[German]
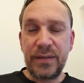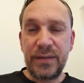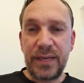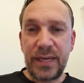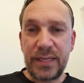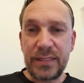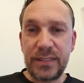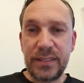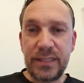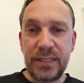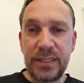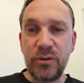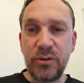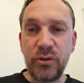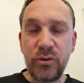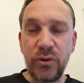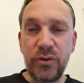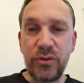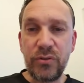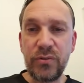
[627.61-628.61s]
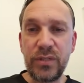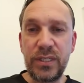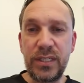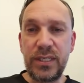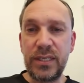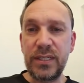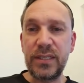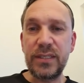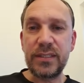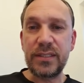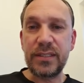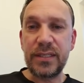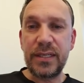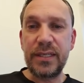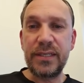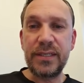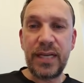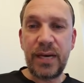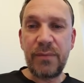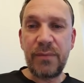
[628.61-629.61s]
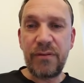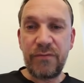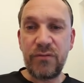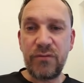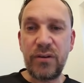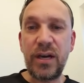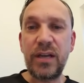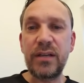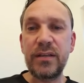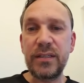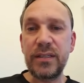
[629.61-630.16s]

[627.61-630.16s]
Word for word: dass die Begründung, die hier ist, gilt aber für alle.